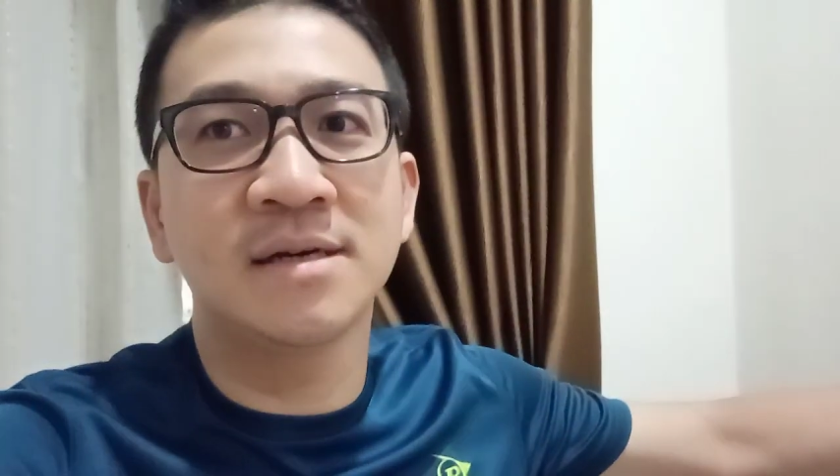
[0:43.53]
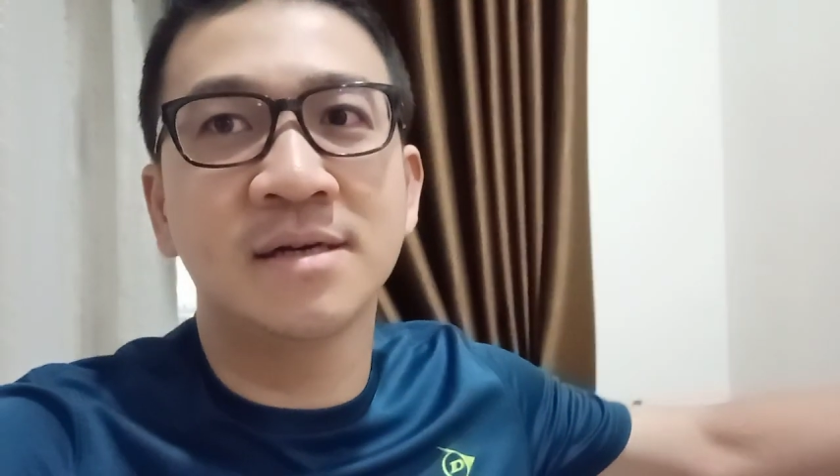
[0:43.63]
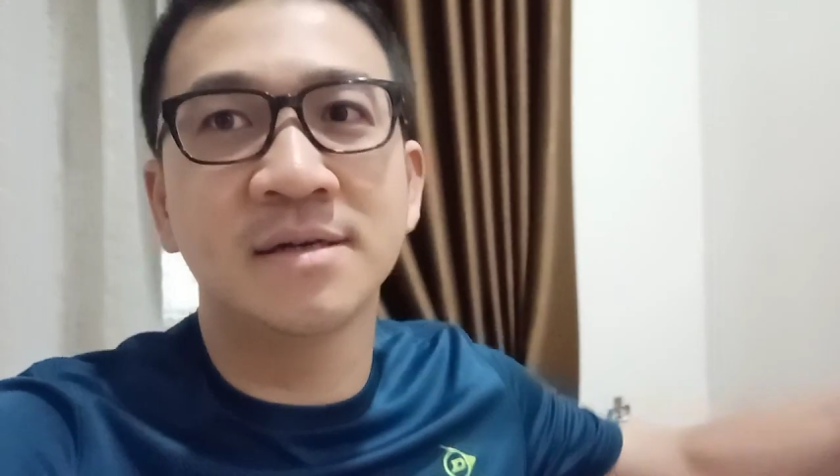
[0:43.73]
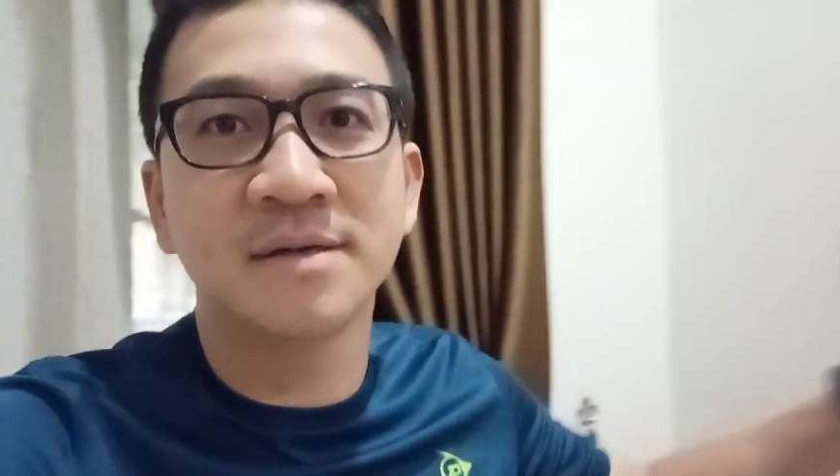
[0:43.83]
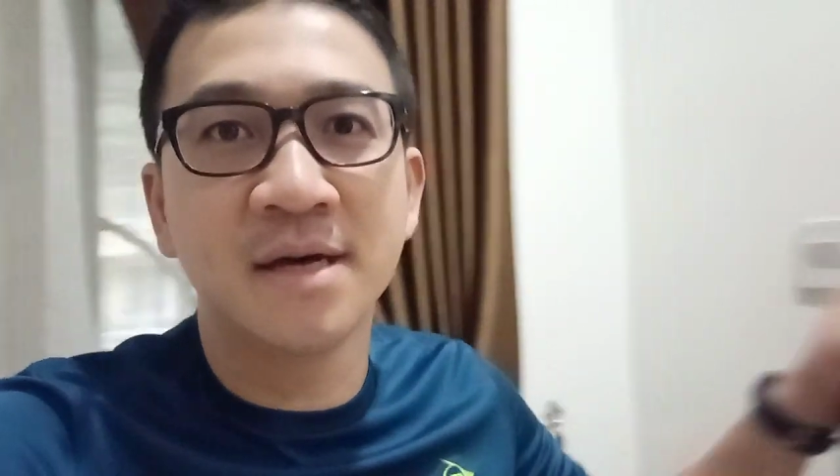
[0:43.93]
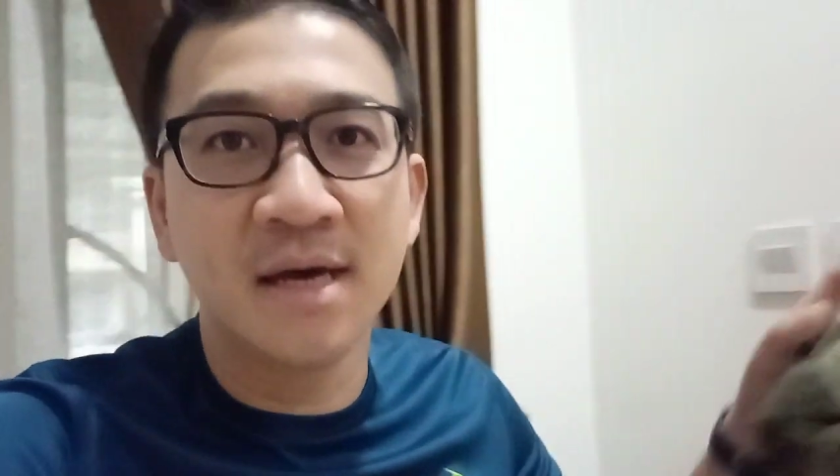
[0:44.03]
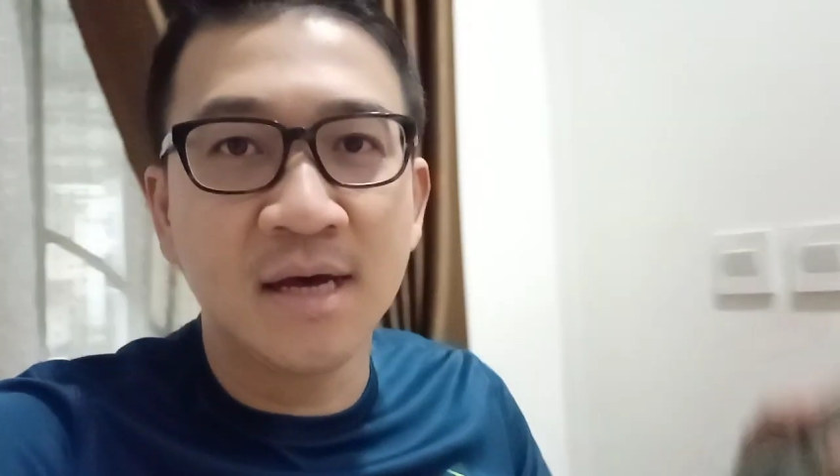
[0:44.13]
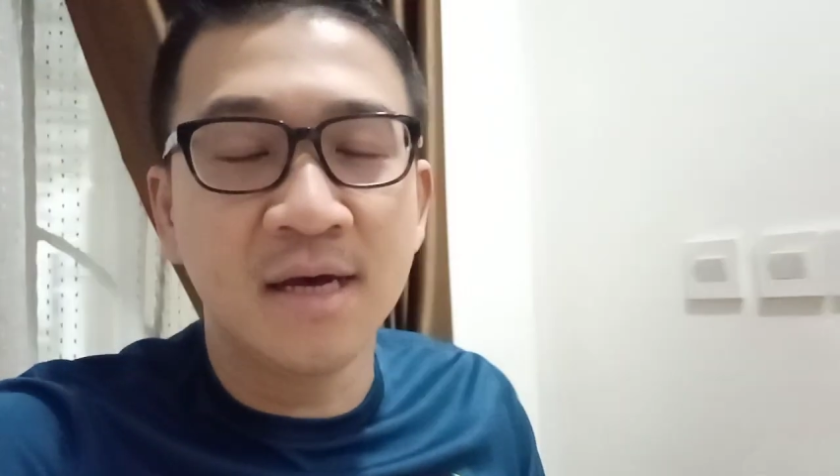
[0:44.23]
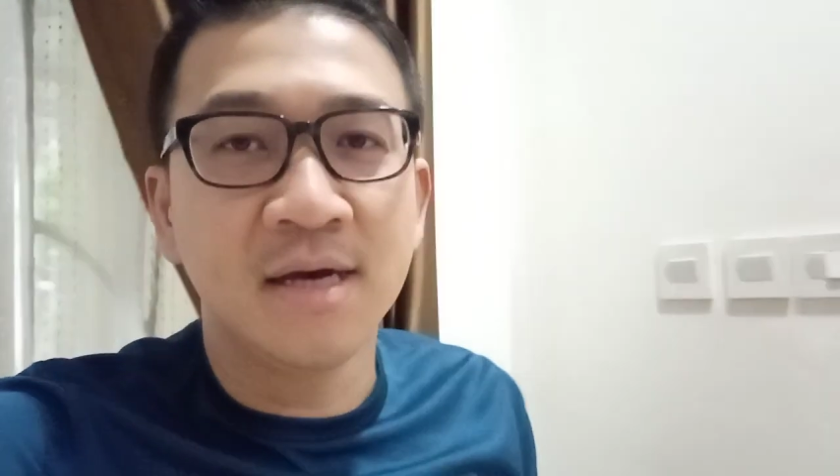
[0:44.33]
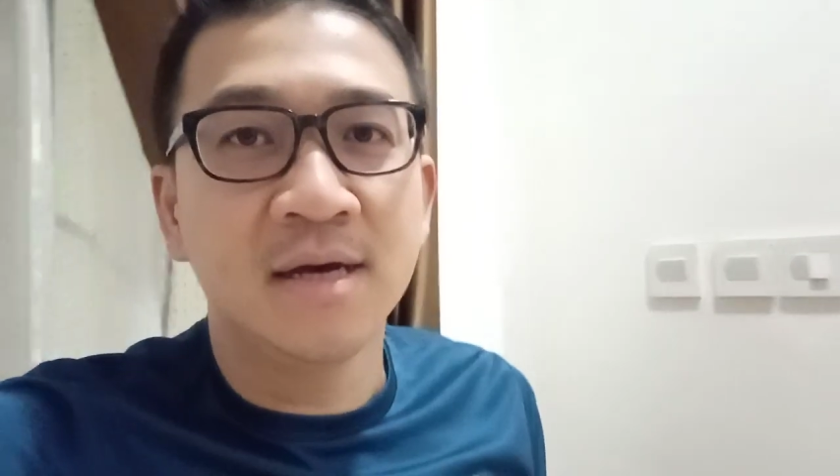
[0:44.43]
uh,
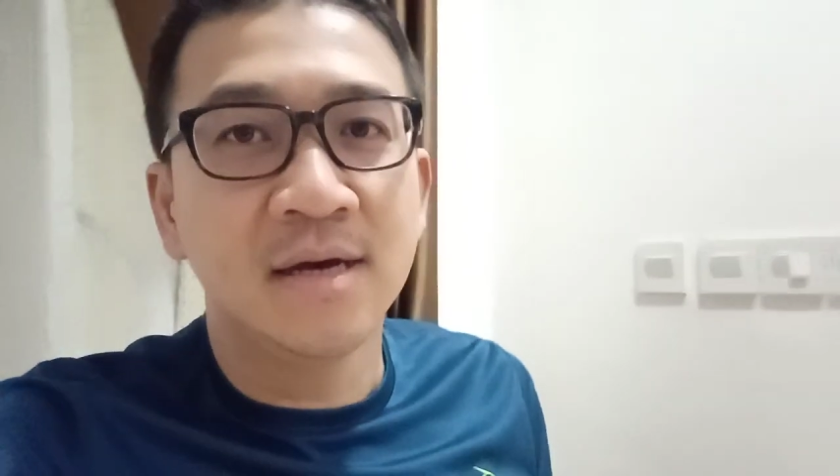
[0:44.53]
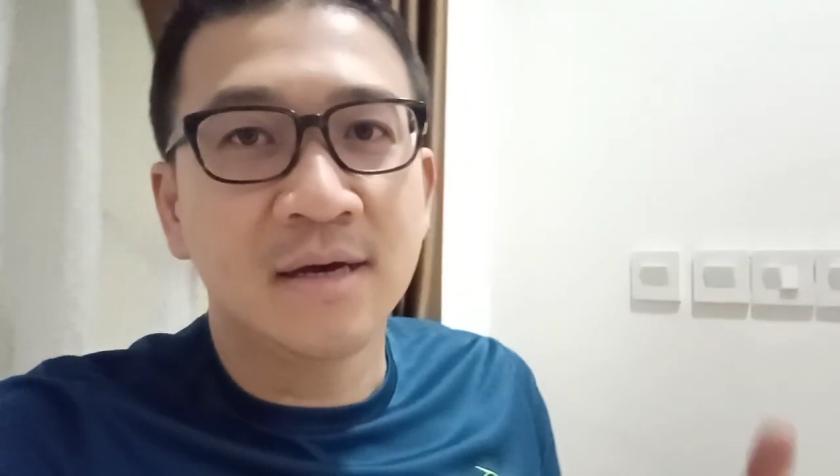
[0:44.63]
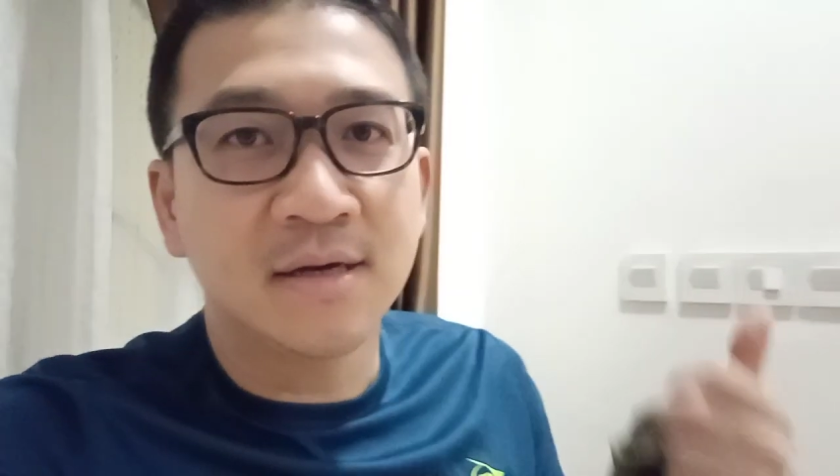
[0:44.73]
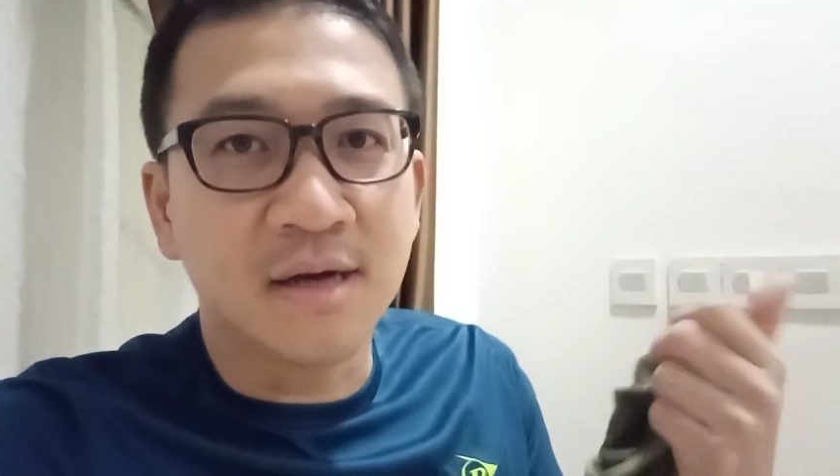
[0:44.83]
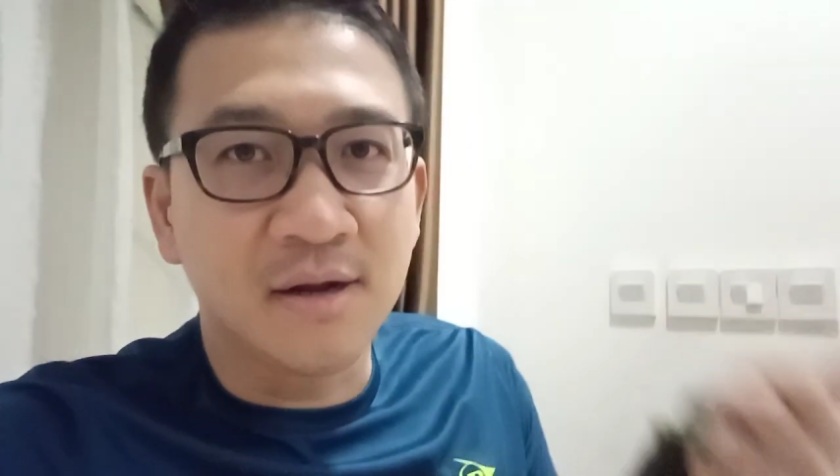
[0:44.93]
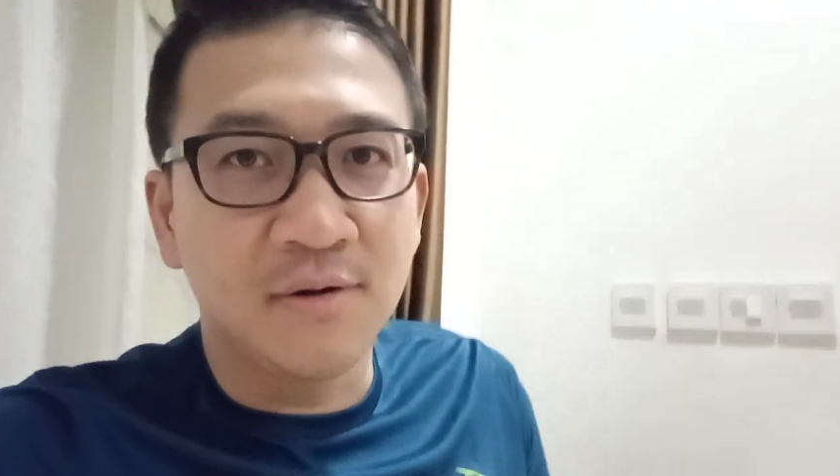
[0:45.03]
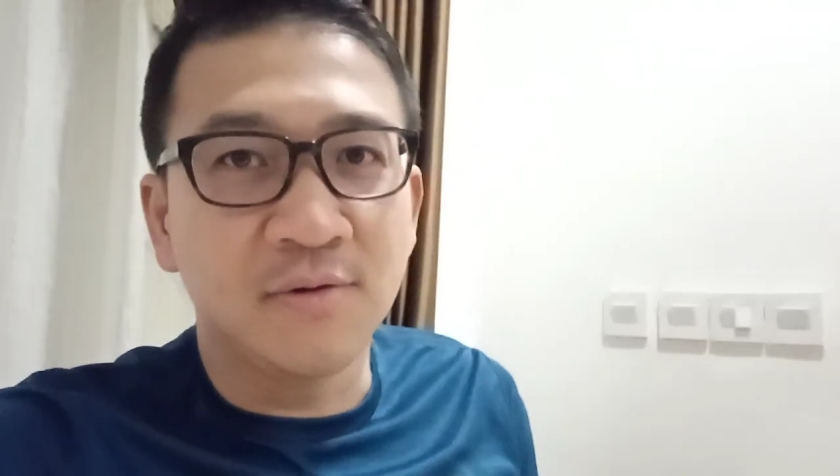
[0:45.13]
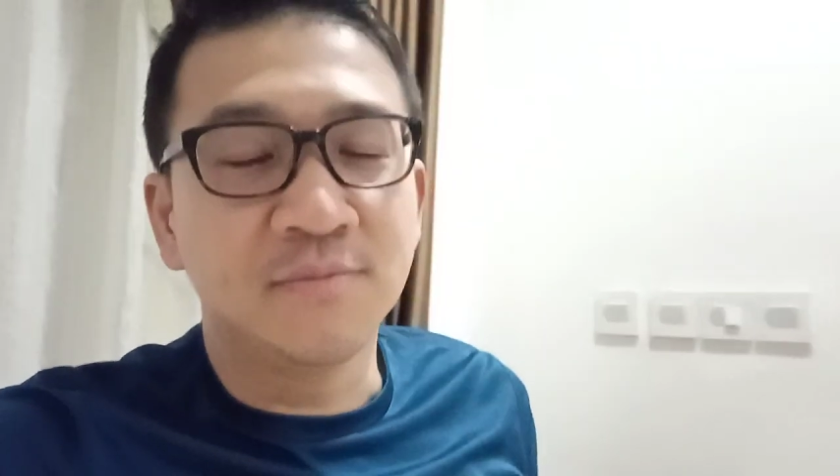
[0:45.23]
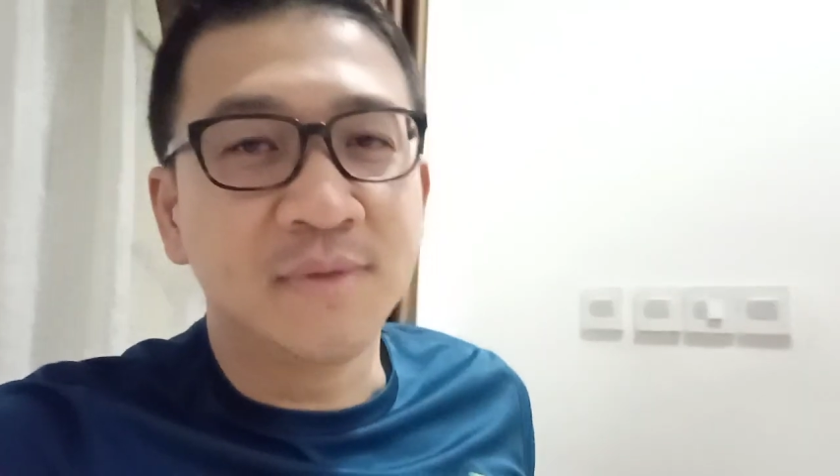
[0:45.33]
kalau